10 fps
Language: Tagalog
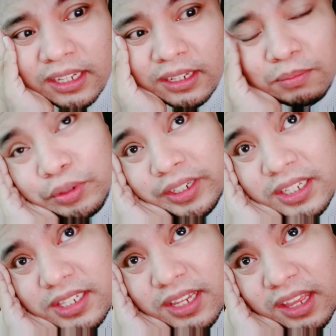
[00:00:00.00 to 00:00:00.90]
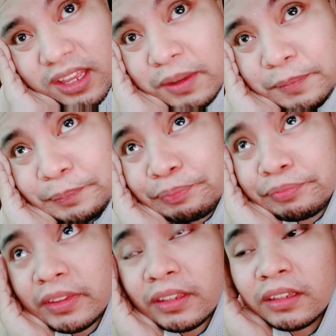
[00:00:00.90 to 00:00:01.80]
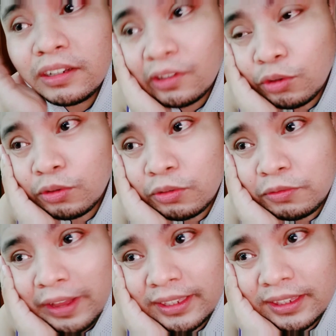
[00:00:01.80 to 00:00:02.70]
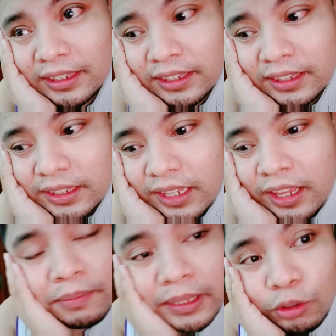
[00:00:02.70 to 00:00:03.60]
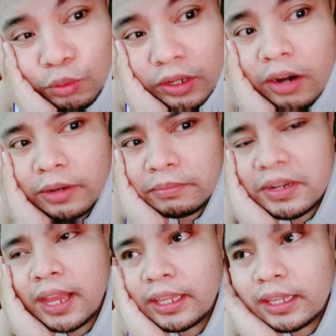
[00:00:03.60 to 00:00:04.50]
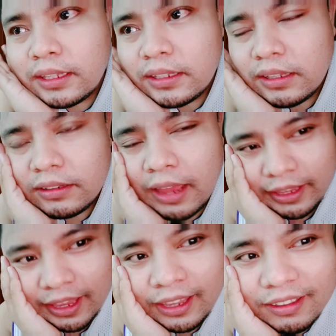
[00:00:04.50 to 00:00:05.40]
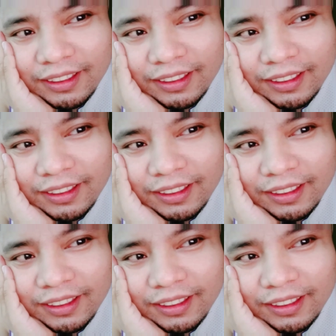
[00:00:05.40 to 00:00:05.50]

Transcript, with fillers: na di pwede sa low fat I, mean low carb diet dying